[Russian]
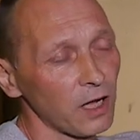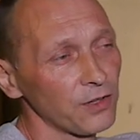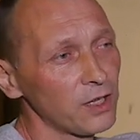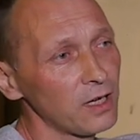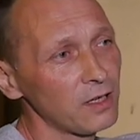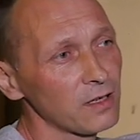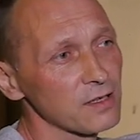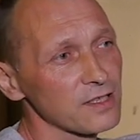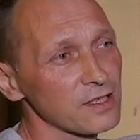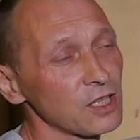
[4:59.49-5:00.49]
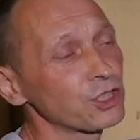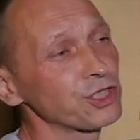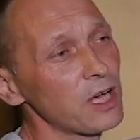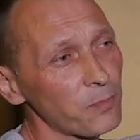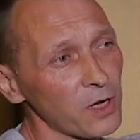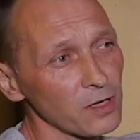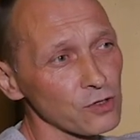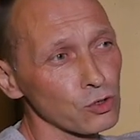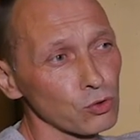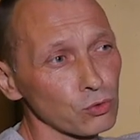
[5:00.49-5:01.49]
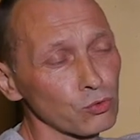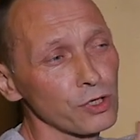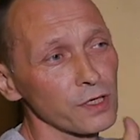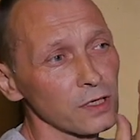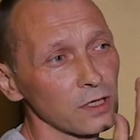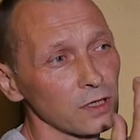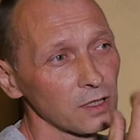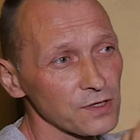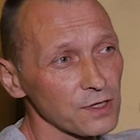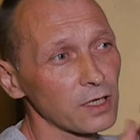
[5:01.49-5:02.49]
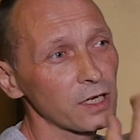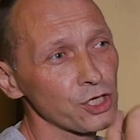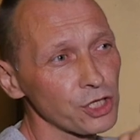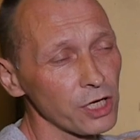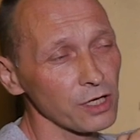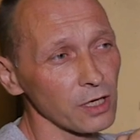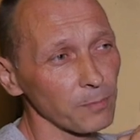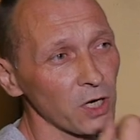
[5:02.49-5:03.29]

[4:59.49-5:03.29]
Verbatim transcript: Она сложна по структуре сокращения.